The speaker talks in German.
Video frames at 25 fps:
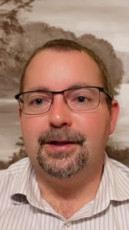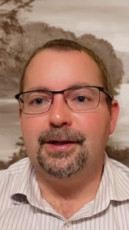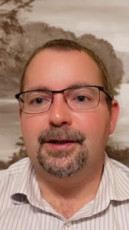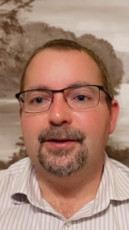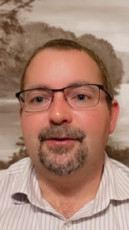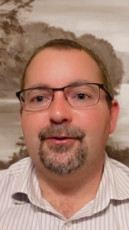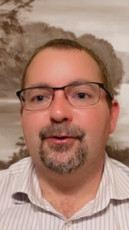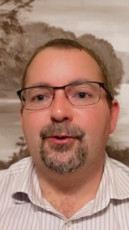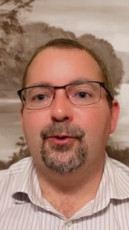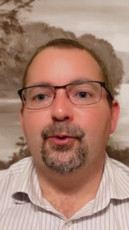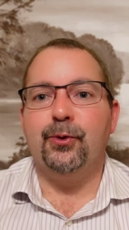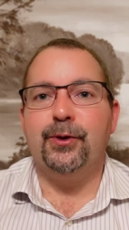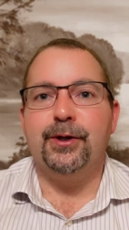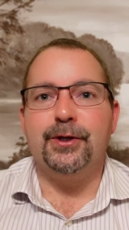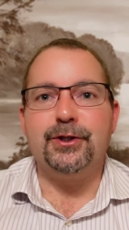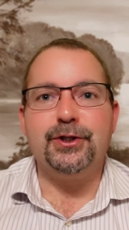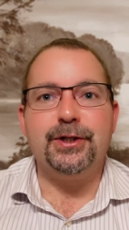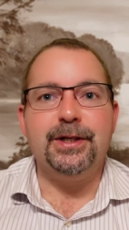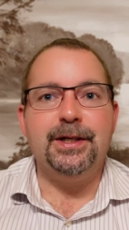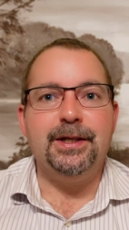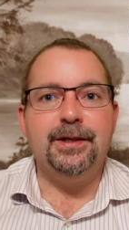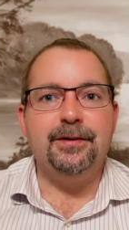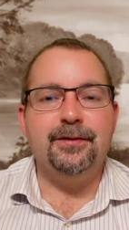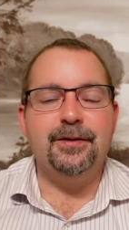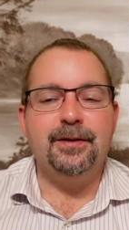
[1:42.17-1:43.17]
Also ohne
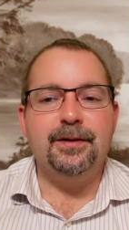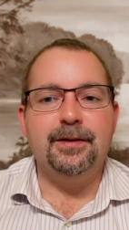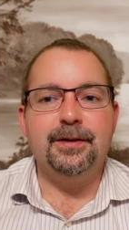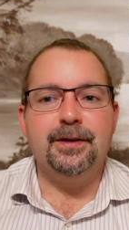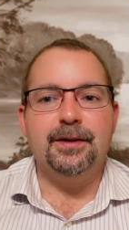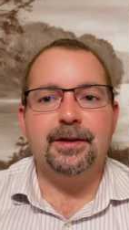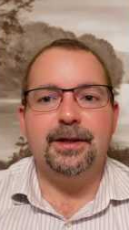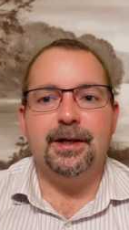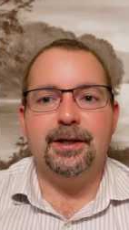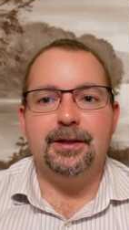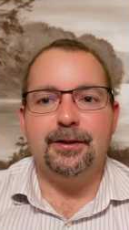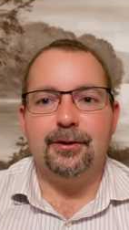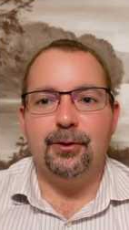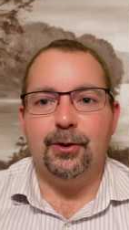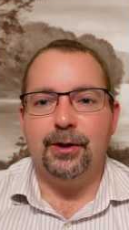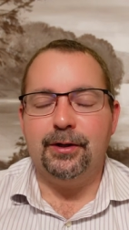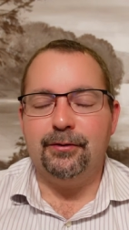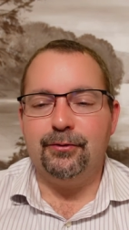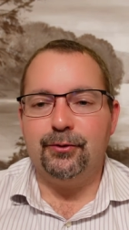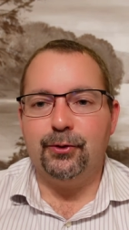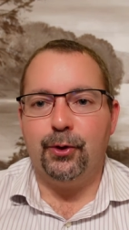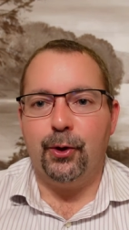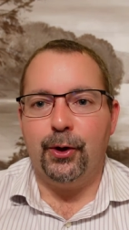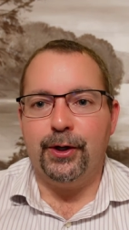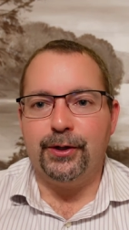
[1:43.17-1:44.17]
schnelles Internet
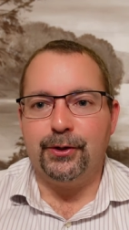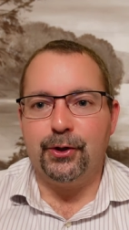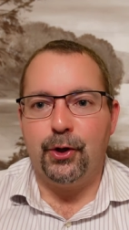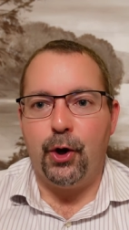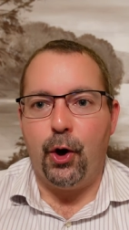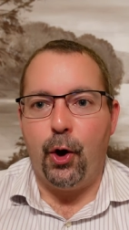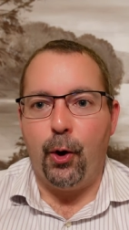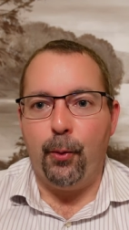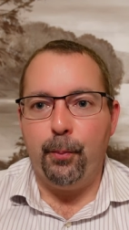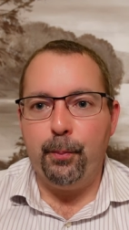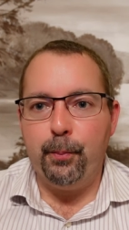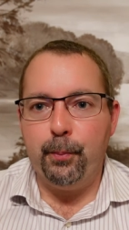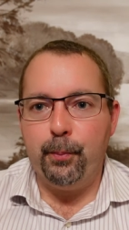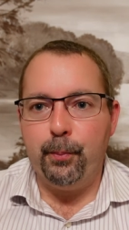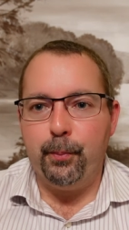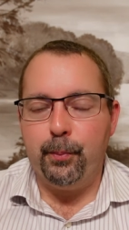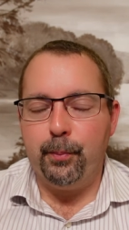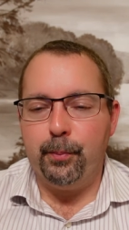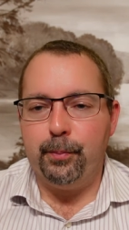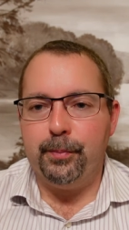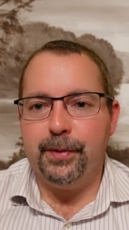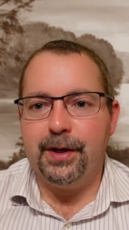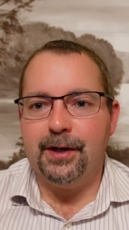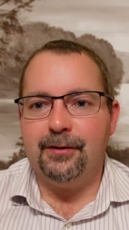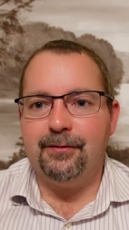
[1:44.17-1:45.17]
läuft heute halt kaum
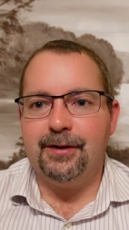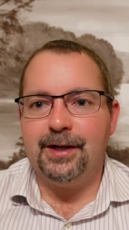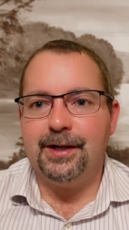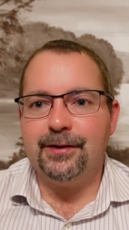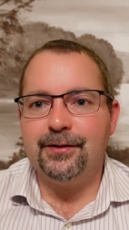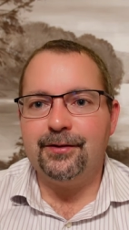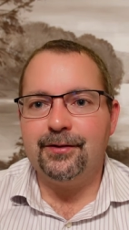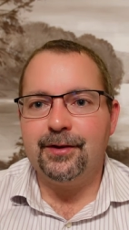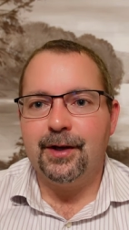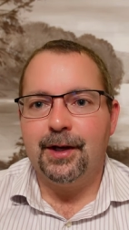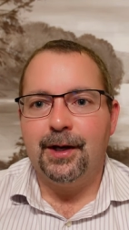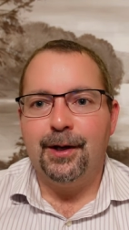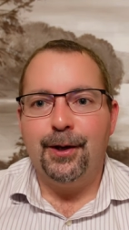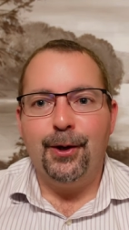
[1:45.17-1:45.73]
mehr was.